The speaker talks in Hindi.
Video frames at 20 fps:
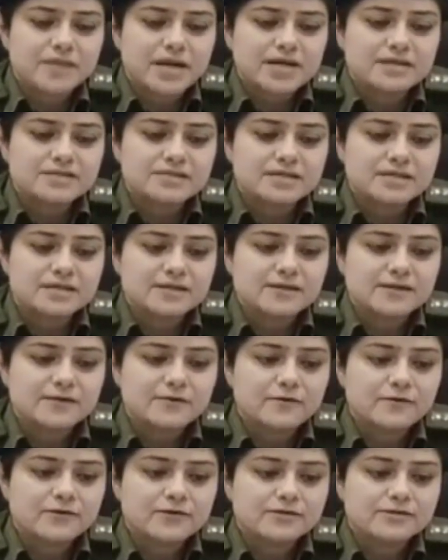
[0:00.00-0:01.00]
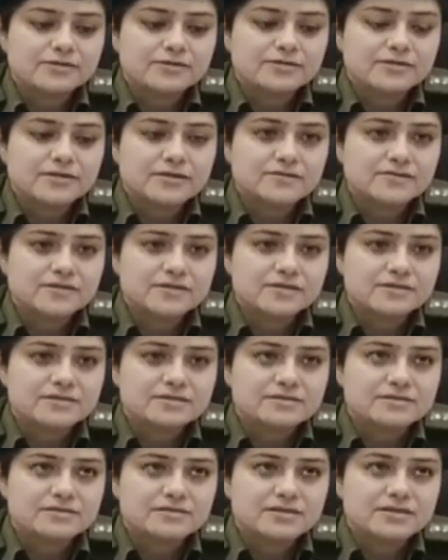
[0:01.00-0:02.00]
पाई जाती है और जिसकी वजह
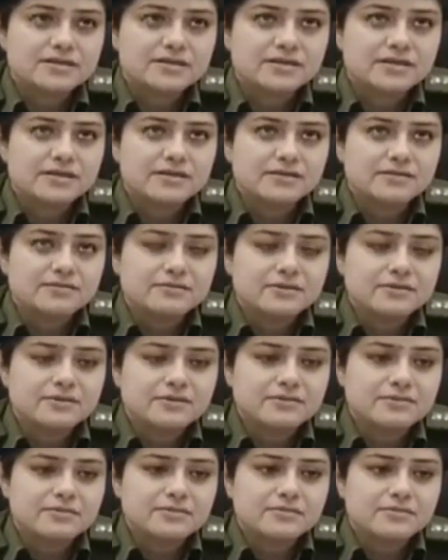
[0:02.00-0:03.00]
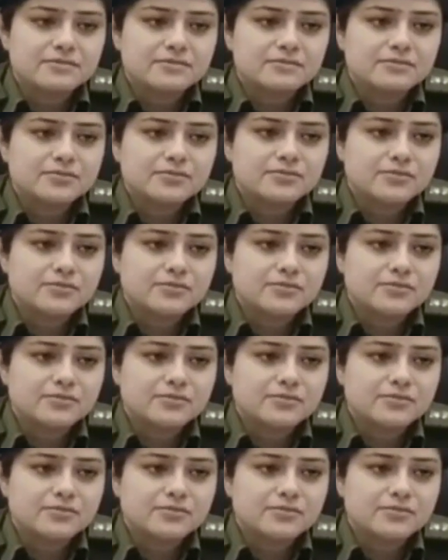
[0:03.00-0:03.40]
से जैसे uh,